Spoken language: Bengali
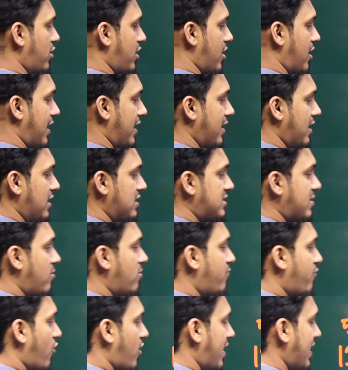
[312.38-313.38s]
মনে হয় যেমন
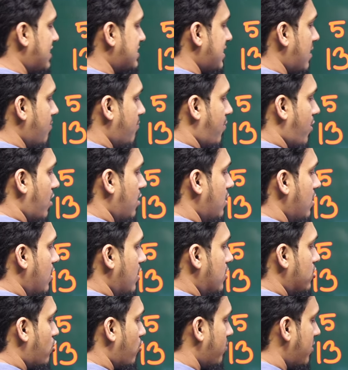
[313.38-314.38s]
ফর এক্সাম্পল
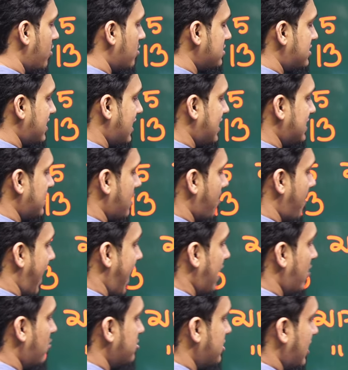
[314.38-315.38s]
তুমি হচ্ছে যে
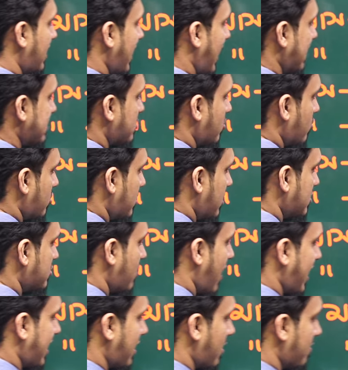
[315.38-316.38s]
বায়োলজি ক্লাস করতেছো
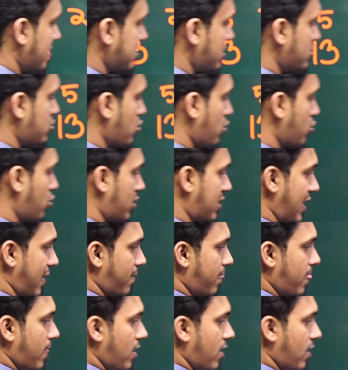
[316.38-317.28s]
একটা মাসে চোদ্দোটা